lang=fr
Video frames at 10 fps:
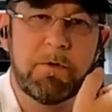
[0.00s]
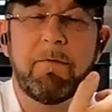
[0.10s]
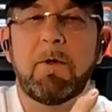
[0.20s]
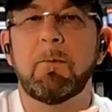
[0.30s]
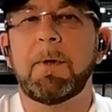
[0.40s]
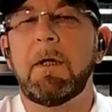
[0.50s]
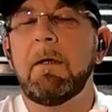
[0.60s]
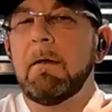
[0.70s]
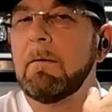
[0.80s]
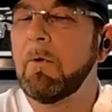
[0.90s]
Donc vous avez
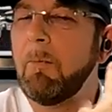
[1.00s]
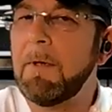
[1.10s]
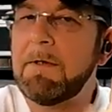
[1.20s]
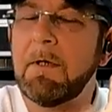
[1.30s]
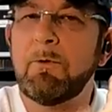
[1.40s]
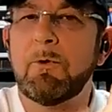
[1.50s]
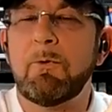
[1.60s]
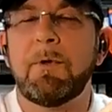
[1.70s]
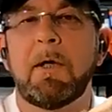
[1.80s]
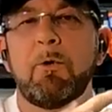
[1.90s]
compris, on maintient deux
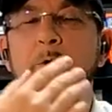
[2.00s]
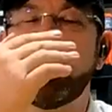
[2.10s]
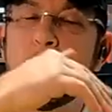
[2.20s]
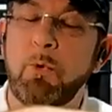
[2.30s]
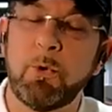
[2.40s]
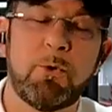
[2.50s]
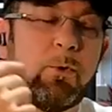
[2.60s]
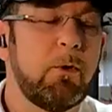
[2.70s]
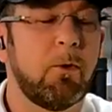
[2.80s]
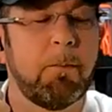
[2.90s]
secondes à gauche, on
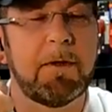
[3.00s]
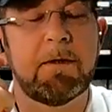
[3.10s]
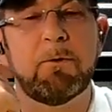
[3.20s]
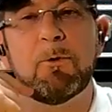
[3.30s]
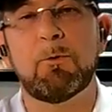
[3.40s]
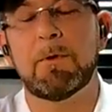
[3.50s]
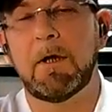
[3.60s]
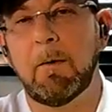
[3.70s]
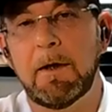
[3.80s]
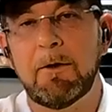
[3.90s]
recule, on maintient deux secondes
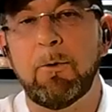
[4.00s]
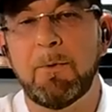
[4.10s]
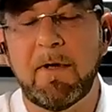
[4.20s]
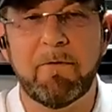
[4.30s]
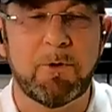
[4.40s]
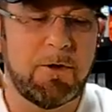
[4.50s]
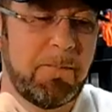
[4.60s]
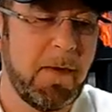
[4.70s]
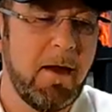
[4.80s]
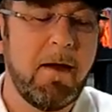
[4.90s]
à droite, on
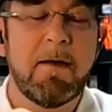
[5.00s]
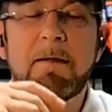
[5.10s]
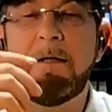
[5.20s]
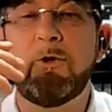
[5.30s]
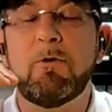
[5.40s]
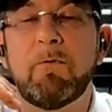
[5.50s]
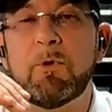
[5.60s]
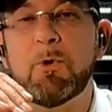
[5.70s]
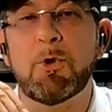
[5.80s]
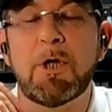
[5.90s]
avance. Si je
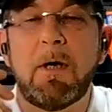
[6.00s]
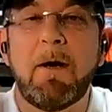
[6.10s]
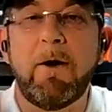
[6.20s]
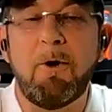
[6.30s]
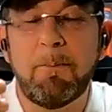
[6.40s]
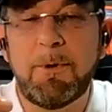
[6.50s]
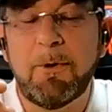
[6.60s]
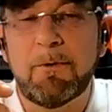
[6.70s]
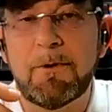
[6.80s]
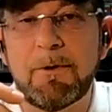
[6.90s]
veux changer
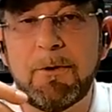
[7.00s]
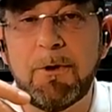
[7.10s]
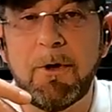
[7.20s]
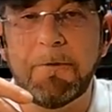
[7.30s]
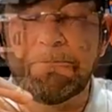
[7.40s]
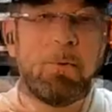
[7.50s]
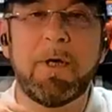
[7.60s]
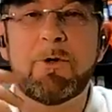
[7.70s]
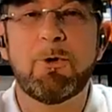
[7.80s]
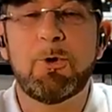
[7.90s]
l'ambiance sonore,
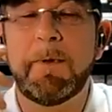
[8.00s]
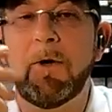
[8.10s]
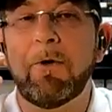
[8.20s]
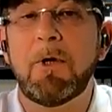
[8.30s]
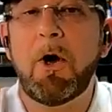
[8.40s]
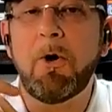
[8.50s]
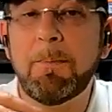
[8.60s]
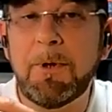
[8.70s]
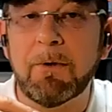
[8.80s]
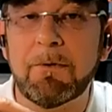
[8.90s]
donc là je suis en
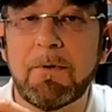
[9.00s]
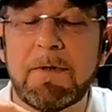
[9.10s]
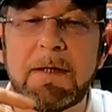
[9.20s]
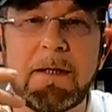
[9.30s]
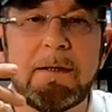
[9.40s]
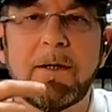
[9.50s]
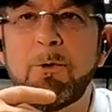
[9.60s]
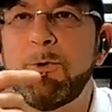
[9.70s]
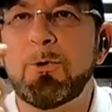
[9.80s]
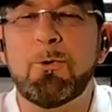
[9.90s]
ambiante,
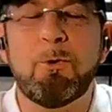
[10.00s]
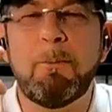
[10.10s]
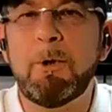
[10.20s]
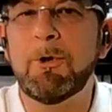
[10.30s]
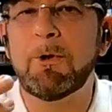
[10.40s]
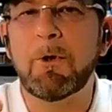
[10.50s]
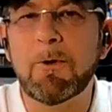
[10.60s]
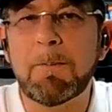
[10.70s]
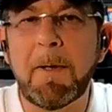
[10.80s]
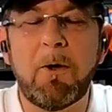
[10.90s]
c'est-à-dire le, mode
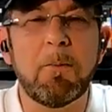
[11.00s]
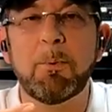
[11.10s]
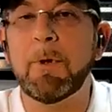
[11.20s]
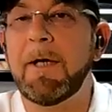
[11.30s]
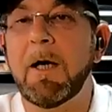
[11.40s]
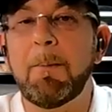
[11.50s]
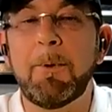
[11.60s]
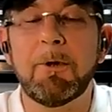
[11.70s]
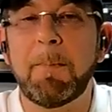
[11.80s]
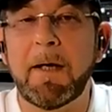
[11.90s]
transparent pour les
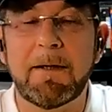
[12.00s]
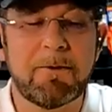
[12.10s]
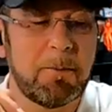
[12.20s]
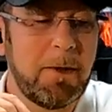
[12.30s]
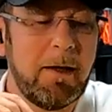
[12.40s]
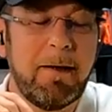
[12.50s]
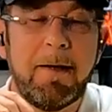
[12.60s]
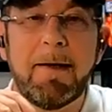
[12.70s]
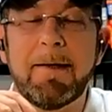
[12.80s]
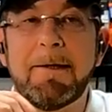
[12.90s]
AirPods par exemple,
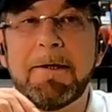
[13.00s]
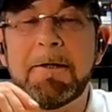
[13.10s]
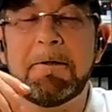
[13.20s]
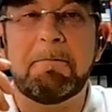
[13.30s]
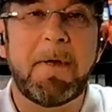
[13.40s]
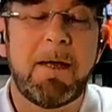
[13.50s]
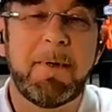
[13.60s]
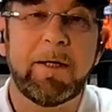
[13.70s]
euh, eh